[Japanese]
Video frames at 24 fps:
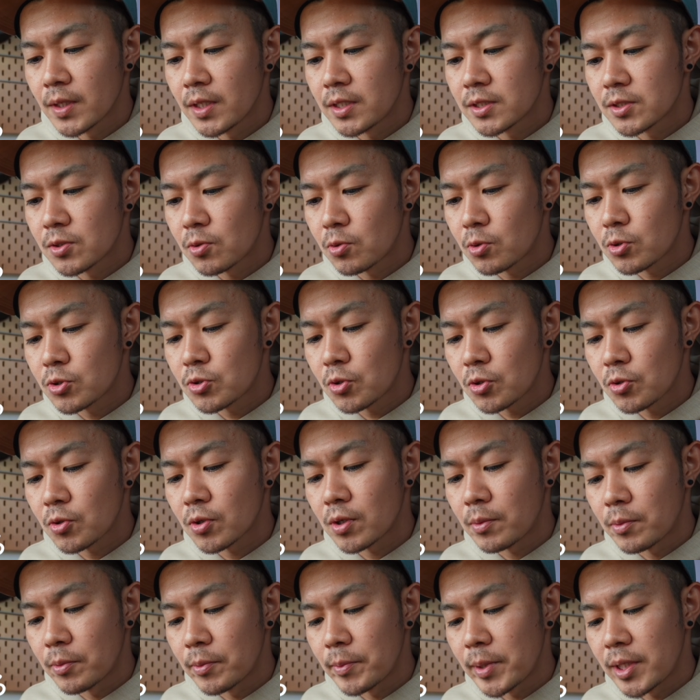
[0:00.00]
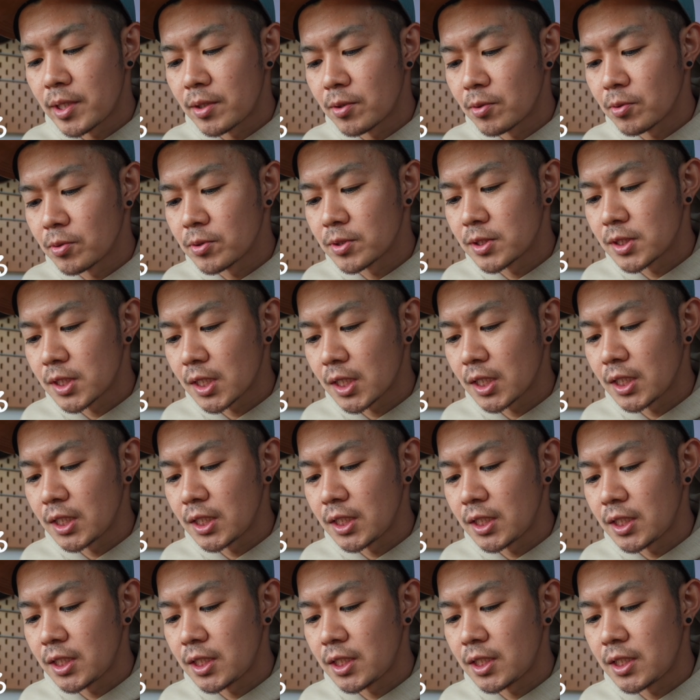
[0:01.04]
その処理とかもめんどくさい
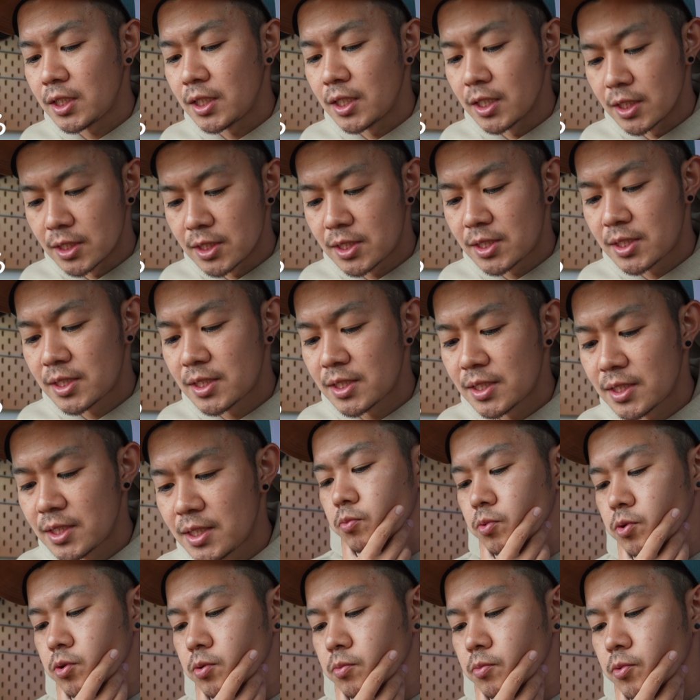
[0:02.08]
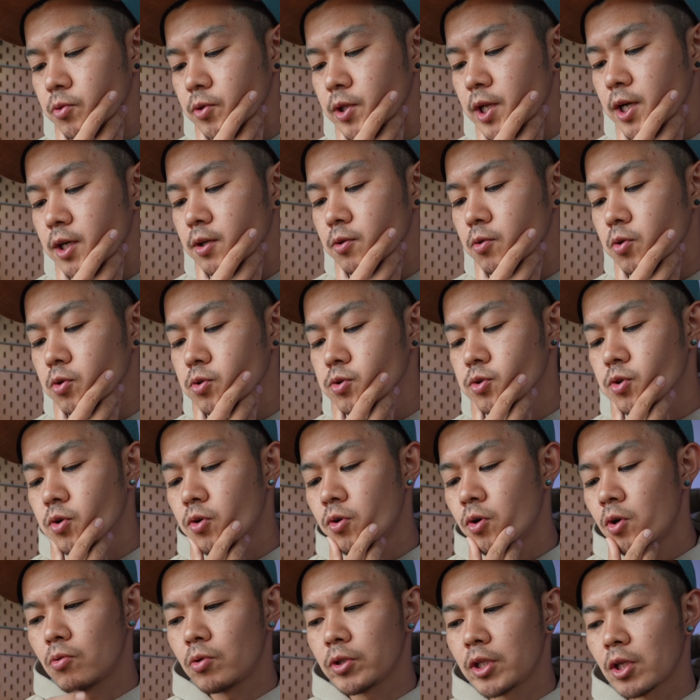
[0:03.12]
です。僕も南国の
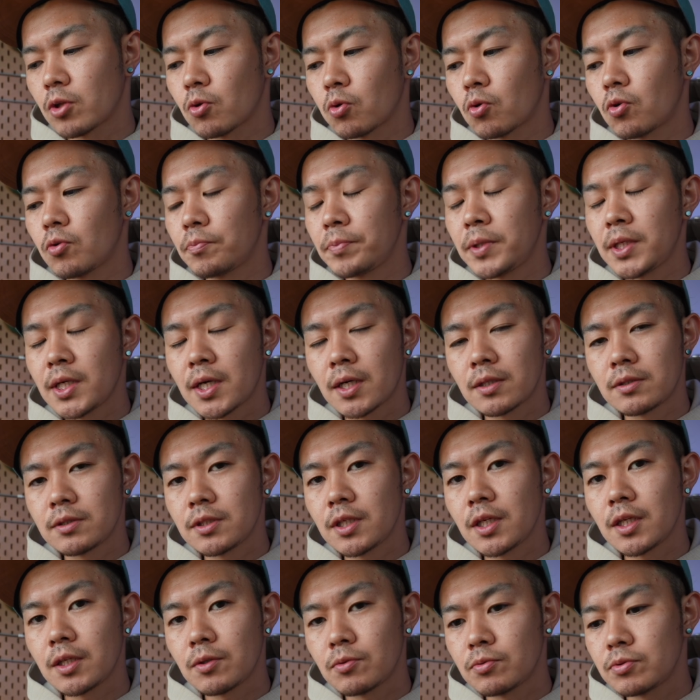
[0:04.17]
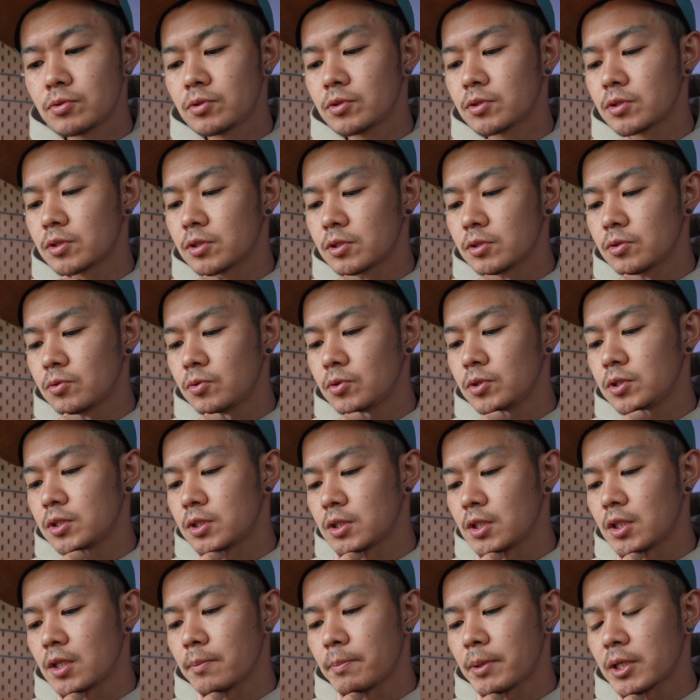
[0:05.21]
こういったトロピカル系のフルーツすごい
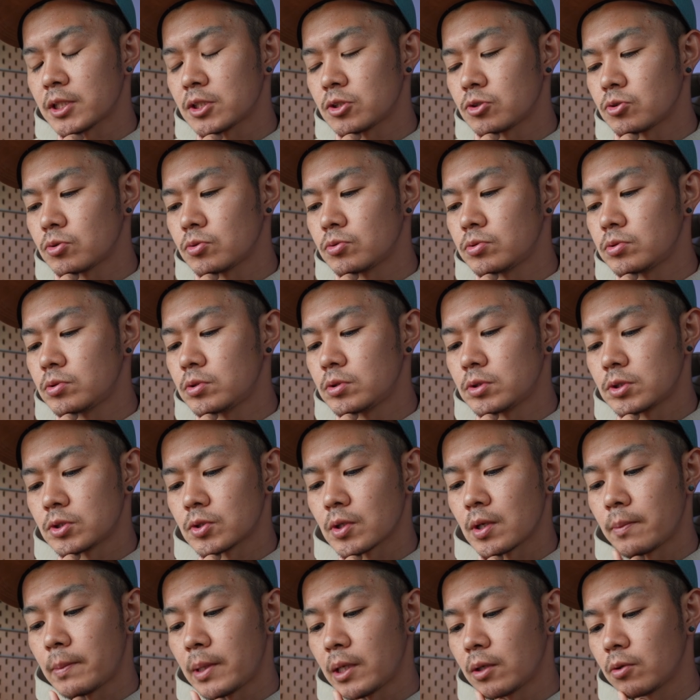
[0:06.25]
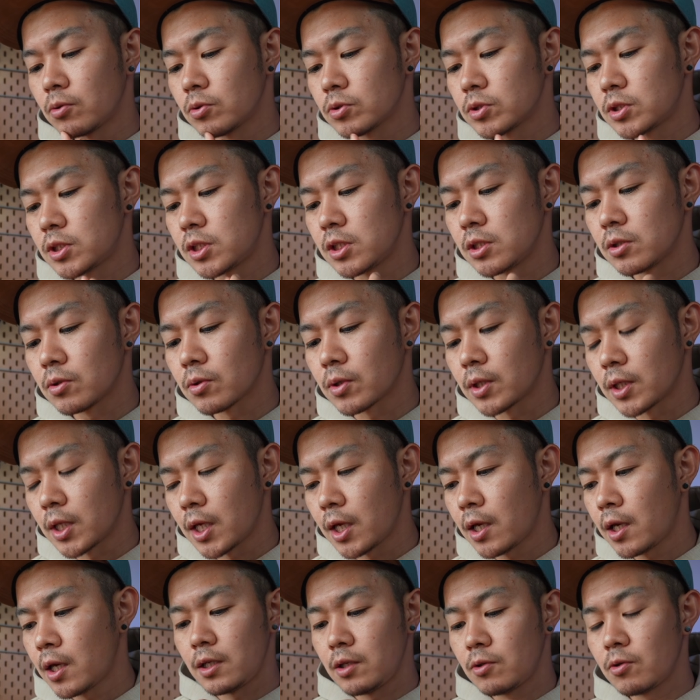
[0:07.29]
好きで、パッションフルーツとかマンゴスチンとか
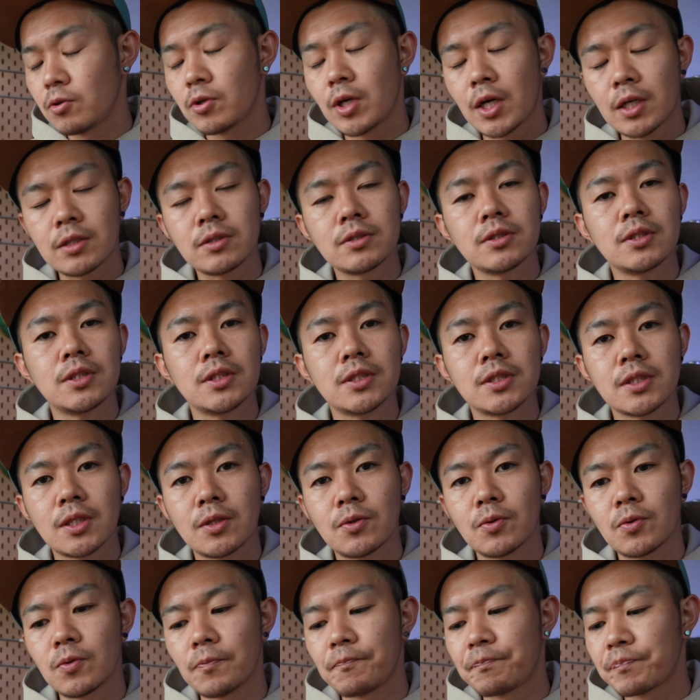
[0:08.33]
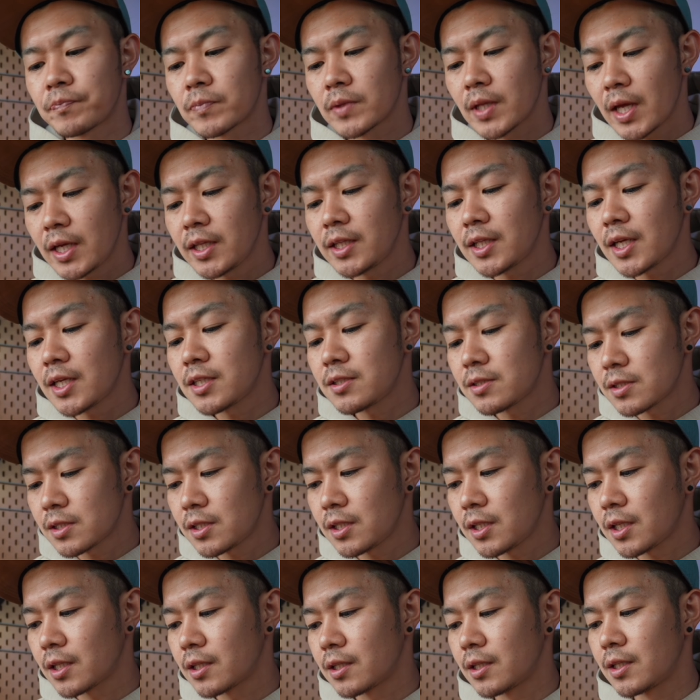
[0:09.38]
ねいろいろあるんですけど、大体好き
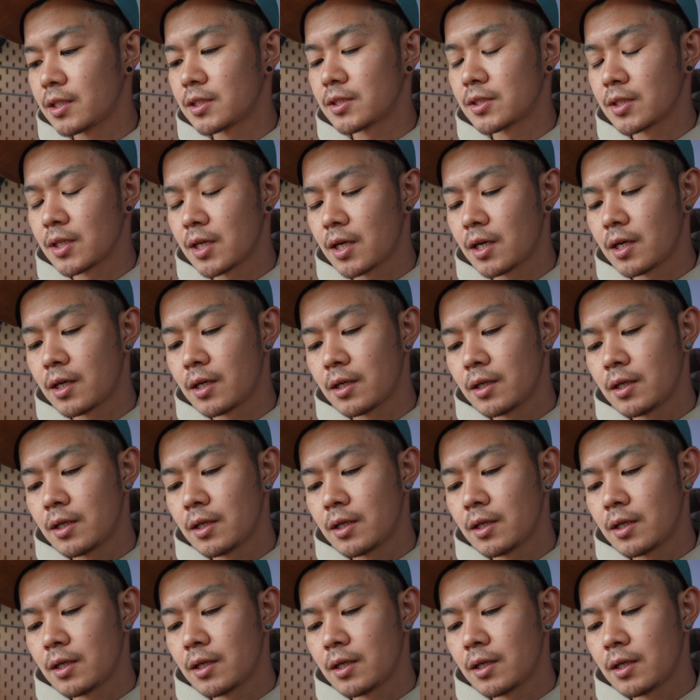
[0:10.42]
なんですが、